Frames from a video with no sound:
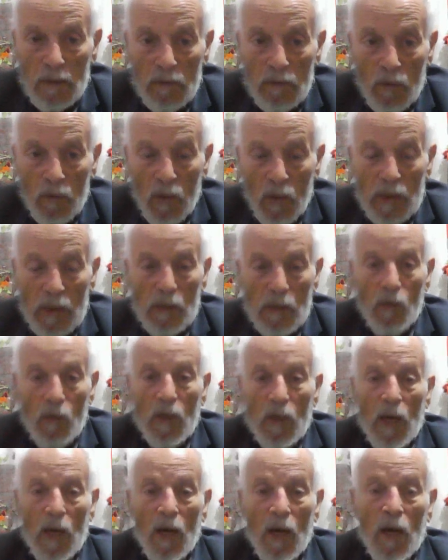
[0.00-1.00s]
و و
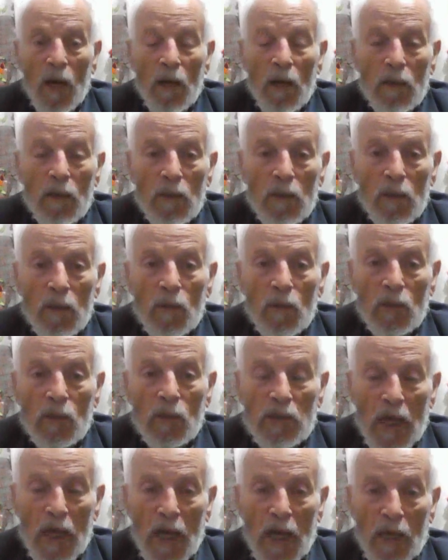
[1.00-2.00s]

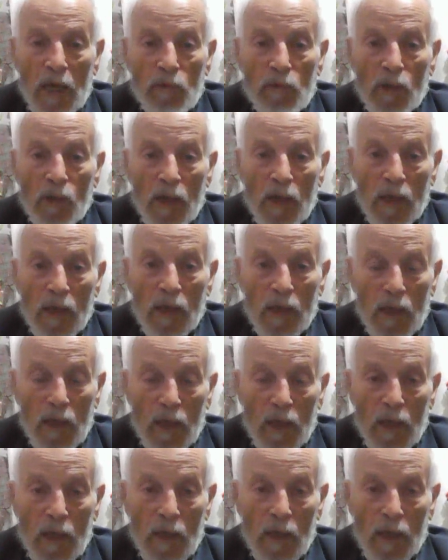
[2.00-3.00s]
وسيعلم
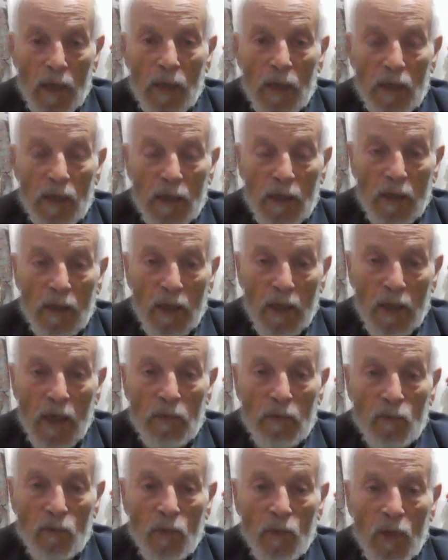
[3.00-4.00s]
الذين
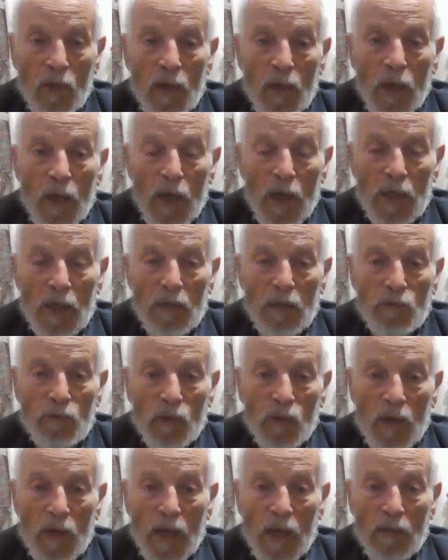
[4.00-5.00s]
ظلموا أي
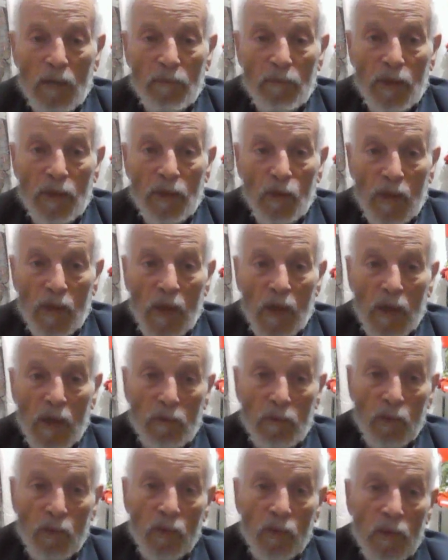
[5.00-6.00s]
منقلب
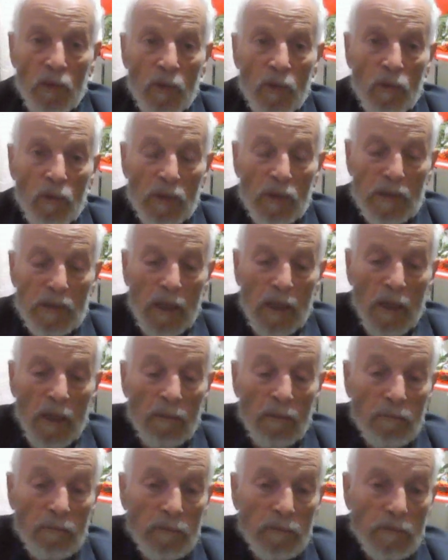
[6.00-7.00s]
ينقلبون
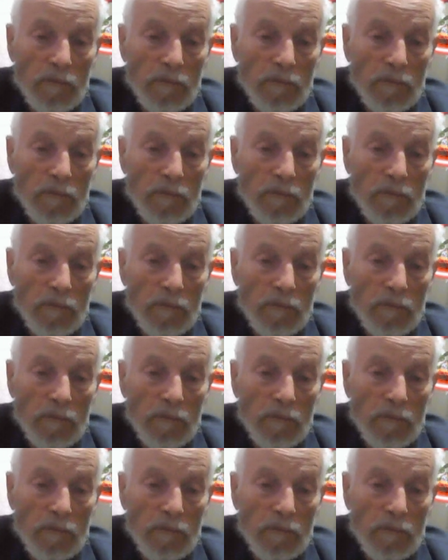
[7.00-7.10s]
والسلام